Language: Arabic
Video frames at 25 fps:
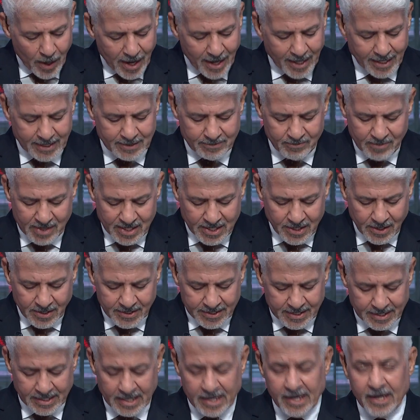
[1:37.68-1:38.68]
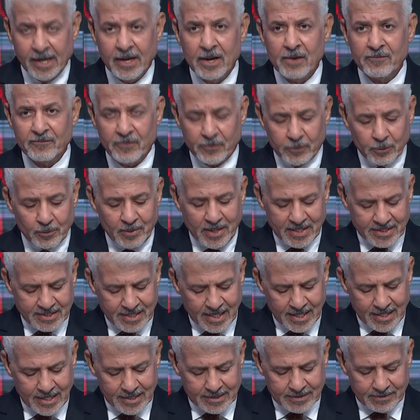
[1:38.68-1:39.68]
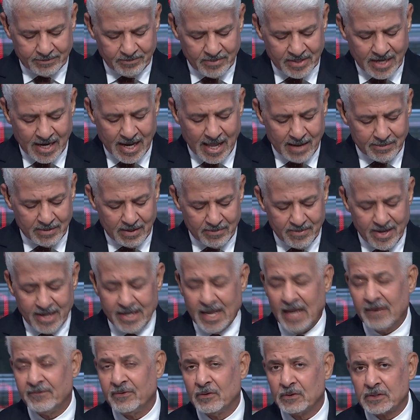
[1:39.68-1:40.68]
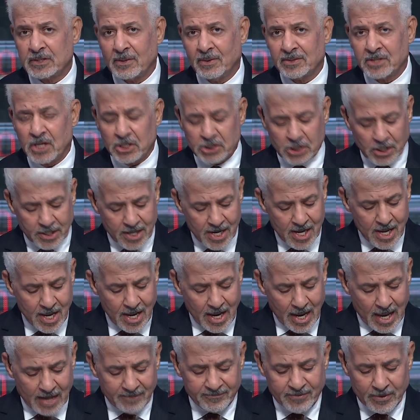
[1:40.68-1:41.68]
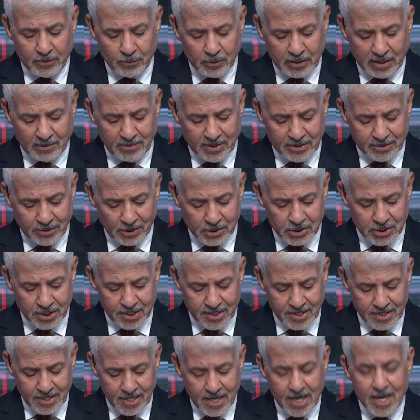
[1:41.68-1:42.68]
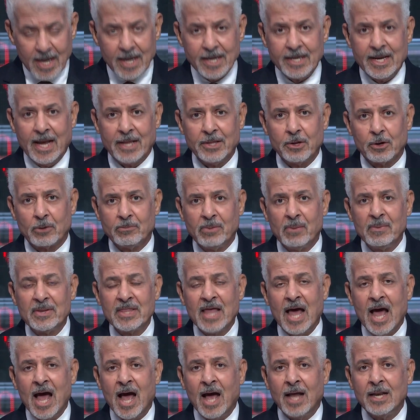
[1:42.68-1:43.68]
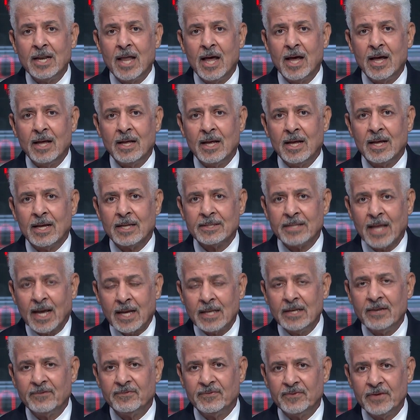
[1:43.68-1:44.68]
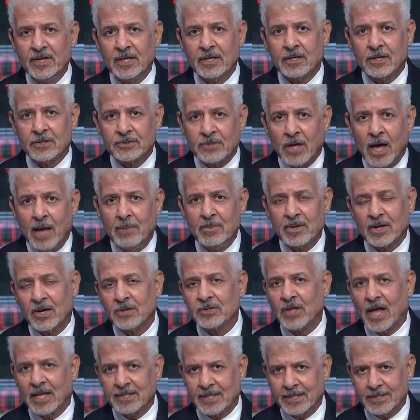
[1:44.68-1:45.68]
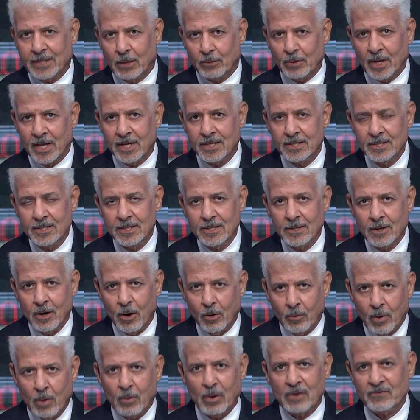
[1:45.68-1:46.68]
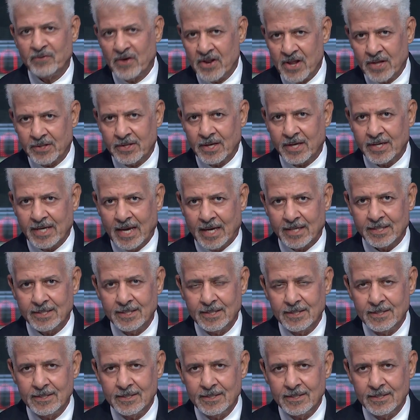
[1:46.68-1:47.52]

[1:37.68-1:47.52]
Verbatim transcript: مليار جنيه في الربع الثالث من العام المالي 2017 2018 يعني ربما ده اعلى دخل في قطاع من قطاعات الدوله هو والفنادق يعني